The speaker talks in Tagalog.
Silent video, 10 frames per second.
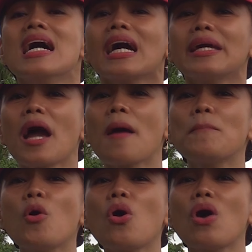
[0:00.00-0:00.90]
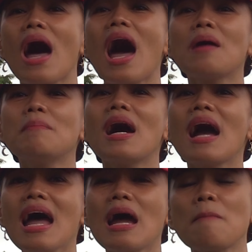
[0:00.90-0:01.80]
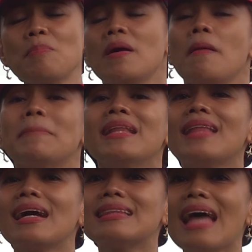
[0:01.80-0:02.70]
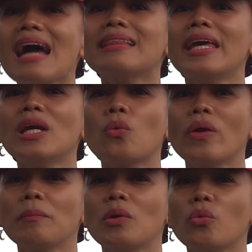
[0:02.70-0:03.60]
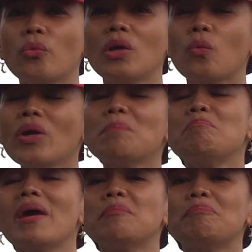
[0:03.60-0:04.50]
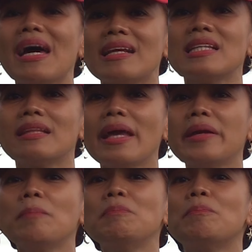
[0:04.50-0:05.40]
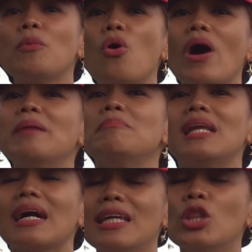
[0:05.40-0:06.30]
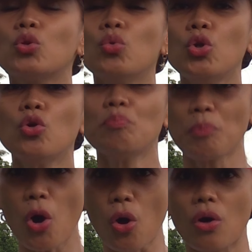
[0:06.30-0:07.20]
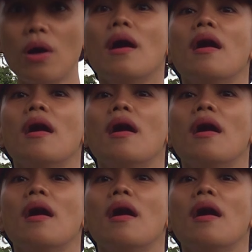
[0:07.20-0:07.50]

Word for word: Kaya po, ang mga pandagdag na equip equipment para sa therapy po ay malaking tulong po